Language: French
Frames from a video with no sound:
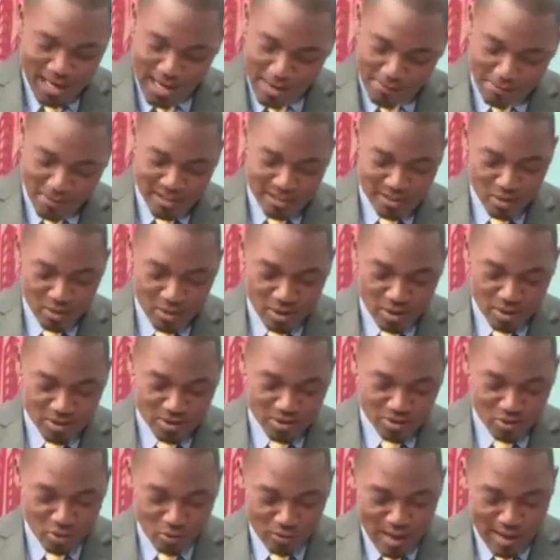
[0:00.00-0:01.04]
La
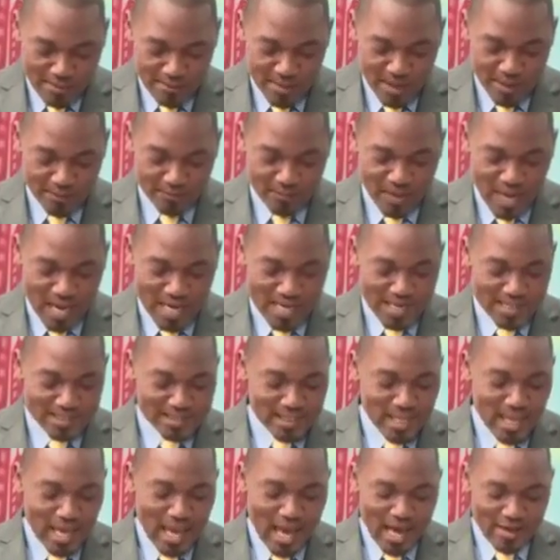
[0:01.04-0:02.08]
présidence tend la main à
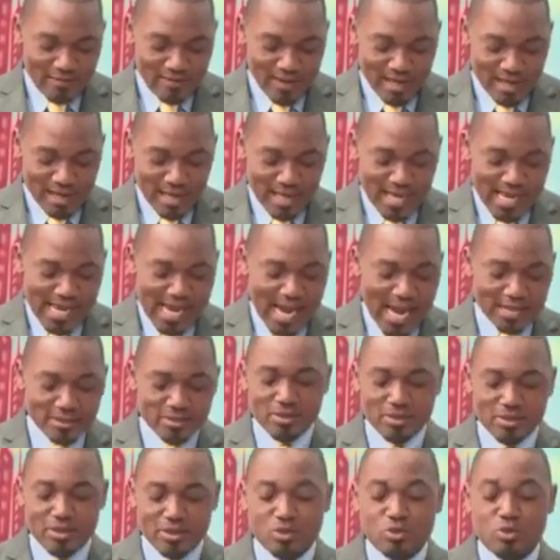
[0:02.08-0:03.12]
l'Est avec les
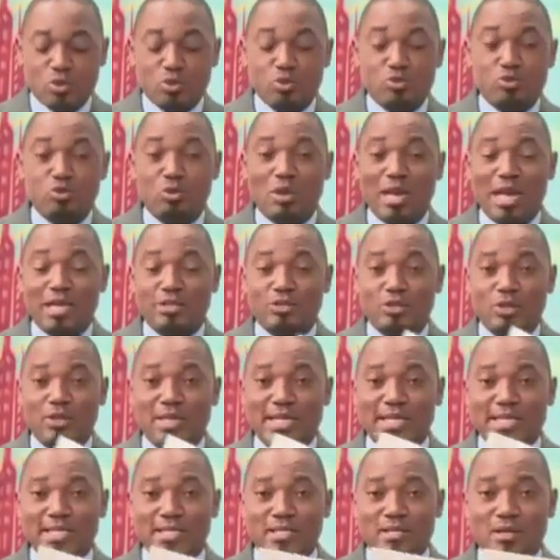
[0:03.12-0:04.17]
quatre qui sont sur la
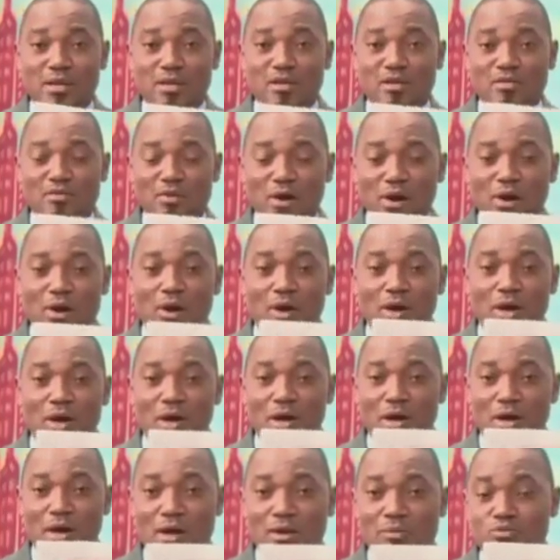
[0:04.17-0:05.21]
shortlist devant
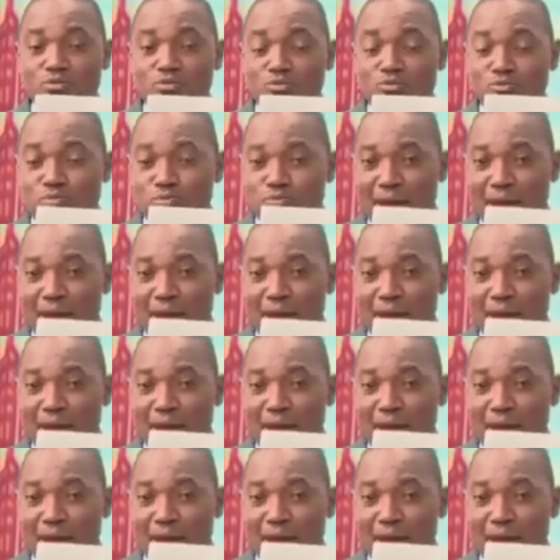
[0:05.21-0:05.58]
euh,